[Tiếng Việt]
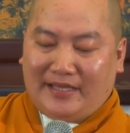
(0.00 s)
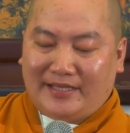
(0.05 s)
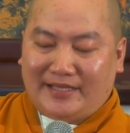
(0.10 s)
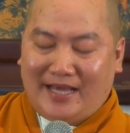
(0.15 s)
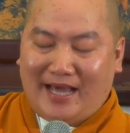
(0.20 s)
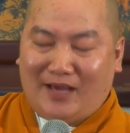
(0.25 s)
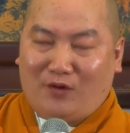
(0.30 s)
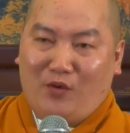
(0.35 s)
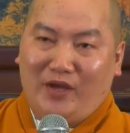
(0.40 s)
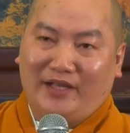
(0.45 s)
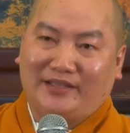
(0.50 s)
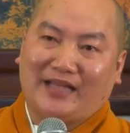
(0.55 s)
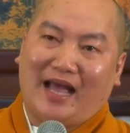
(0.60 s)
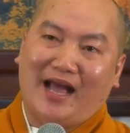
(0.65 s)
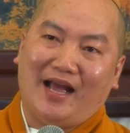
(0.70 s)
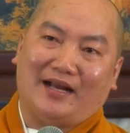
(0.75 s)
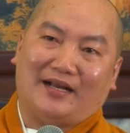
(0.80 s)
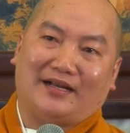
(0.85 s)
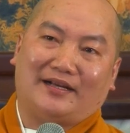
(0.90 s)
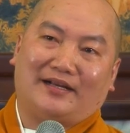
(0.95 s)
về nguyên
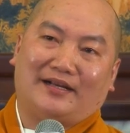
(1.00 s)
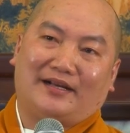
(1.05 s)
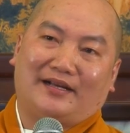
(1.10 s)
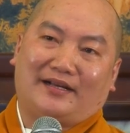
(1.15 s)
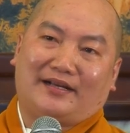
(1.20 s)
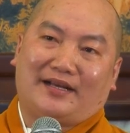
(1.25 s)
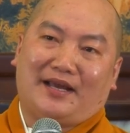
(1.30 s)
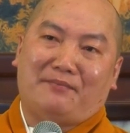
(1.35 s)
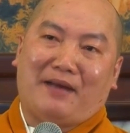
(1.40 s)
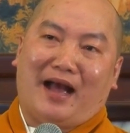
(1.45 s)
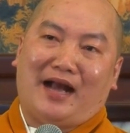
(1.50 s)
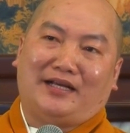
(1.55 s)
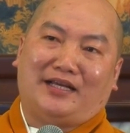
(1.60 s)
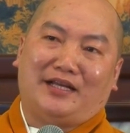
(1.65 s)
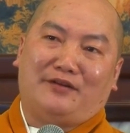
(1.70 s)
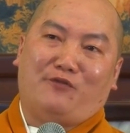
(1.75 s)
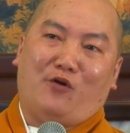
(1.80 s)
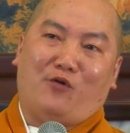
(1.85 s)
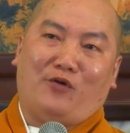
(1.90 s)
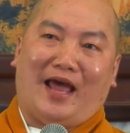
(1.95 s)
tắc, cái bản
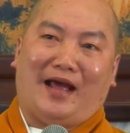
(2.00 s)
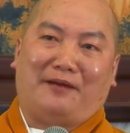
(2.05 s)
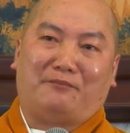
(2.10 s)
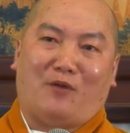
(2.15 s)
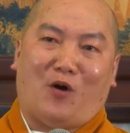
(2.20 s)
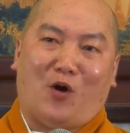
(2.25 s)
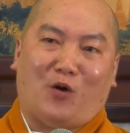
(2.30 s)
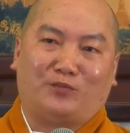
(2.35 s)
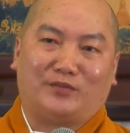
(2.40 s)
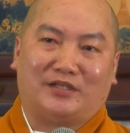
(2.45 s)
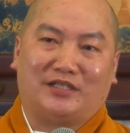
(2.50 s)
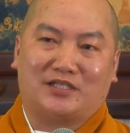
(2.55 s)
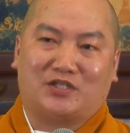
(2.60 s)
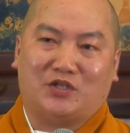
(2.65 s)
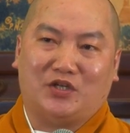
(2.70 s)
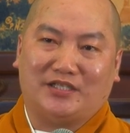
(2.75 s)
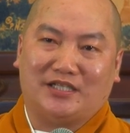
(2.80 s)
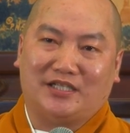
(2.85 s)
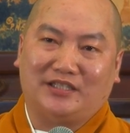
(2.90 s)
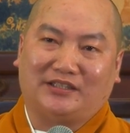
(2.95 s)
kinh Vu Lan Bồn được
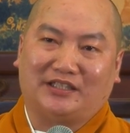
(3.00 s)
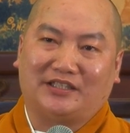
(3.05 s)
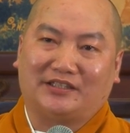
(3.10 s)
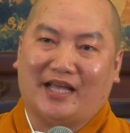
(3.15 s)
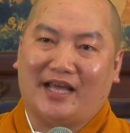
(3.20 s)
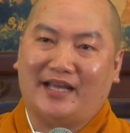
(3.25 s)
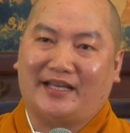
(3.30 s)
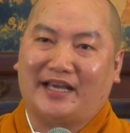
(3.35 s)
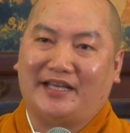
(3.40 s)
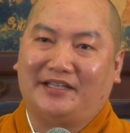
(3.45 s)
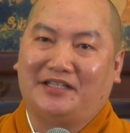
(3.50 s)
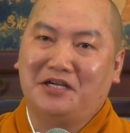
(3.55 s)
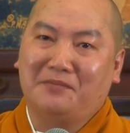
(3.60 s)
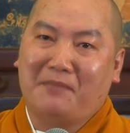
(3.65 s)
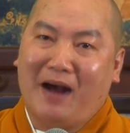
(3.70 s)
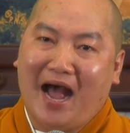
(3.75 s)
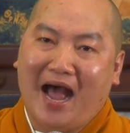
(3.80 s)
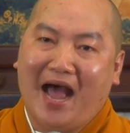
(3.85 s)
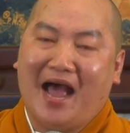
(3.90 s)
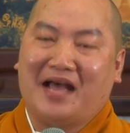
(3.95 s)
xuất xứ từ thế kỷ thứ
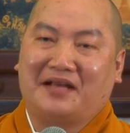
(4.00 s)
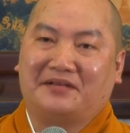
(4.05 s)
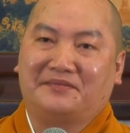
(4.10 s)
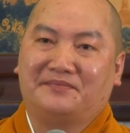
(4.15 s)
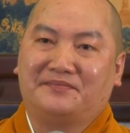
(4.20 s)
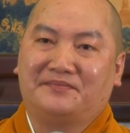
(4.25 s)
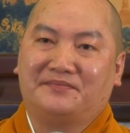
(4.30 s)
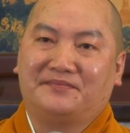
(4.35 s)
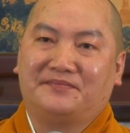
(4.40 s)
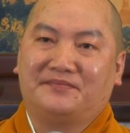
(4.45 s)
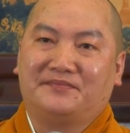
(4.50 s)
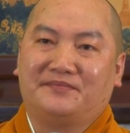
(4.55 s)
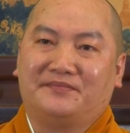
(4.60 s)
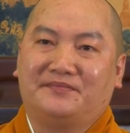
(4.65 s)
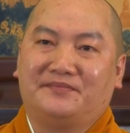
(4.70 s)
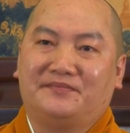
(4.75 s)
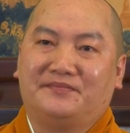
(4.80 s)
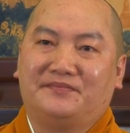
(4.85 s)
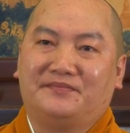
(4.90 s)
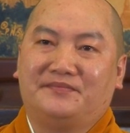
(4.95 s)
ba.
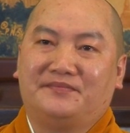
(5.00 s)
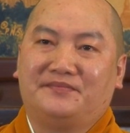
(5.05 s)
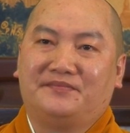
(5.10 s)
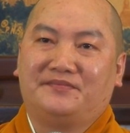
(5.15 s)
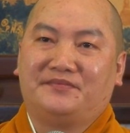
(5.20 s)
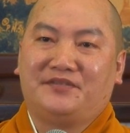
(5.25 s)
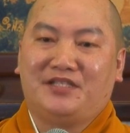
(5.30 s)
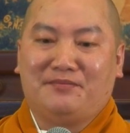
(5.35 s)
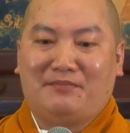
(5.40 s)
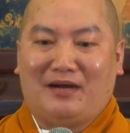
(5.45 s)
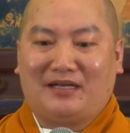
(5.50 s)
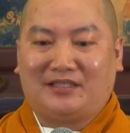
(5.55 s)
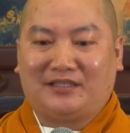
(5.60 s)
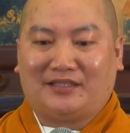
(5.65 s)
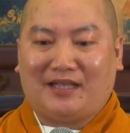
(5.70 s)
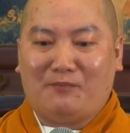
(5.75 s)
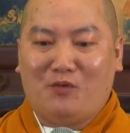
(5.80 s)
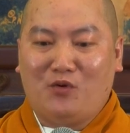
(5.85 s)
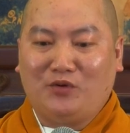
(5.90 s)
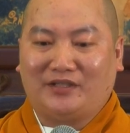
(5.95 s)
Nhưng mà người
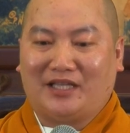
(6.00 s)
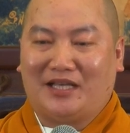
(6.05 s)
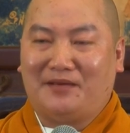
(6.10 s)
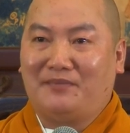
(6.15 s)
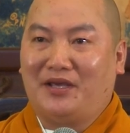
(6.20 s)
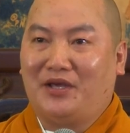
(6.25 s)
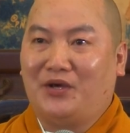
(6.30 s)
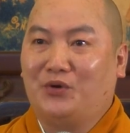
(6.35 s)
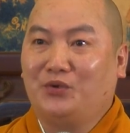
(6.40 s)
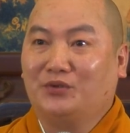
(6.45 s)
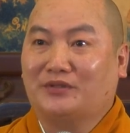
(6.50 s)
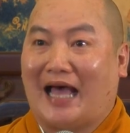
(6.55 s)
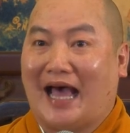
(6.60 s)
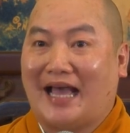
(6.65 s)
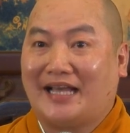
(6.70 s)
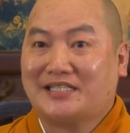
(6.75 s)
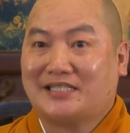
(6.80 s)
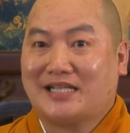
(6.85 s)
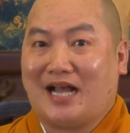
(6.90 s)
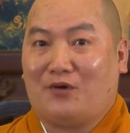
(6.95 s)
ta muốn tìm hiểu
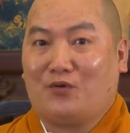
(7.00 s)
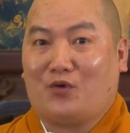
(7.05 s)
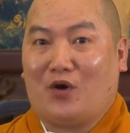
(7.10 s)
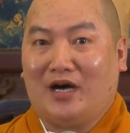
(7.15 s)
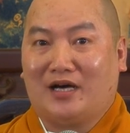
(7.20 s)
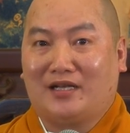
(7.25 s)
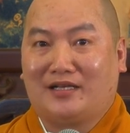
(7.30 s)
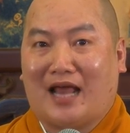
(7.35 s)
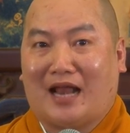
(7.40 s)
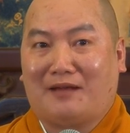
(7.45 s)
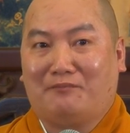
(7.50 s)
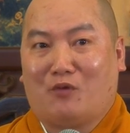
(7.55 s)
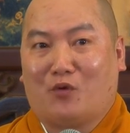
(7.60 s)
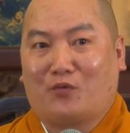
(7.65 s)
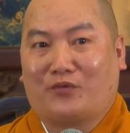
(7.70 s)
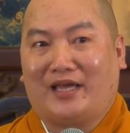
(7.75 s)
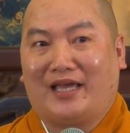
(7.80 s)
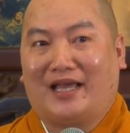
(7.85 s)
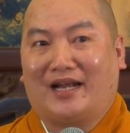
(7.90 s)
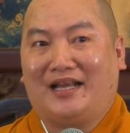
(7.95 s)
tại sao có hình ảnh
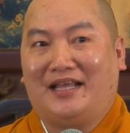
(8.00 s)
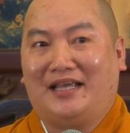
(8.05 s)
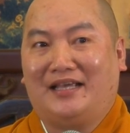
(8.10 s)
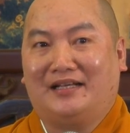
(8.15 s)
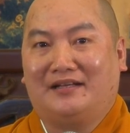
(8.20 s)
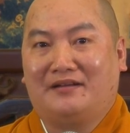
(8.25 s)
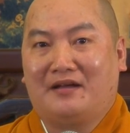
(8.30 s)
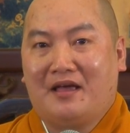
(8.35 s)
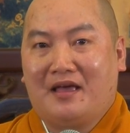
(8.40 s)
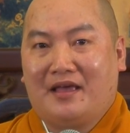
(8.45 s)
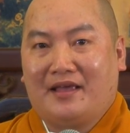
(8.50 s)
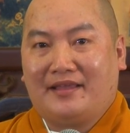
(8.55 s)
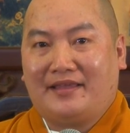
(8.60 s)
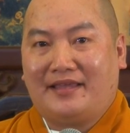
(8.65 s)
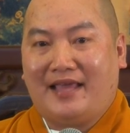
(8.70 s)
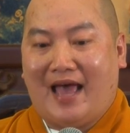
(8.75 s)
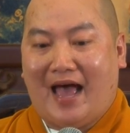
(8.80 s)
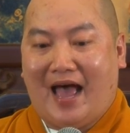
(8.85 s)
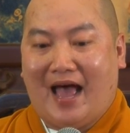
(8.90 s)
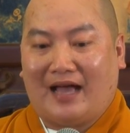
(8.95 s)
Mục Kiền Liên
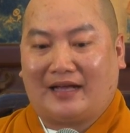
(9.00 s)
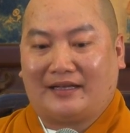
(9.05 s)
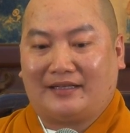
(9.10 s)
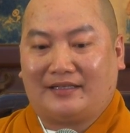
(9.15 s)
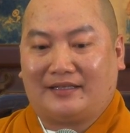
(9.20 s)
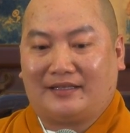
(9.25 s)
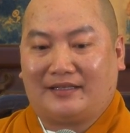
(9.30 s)
và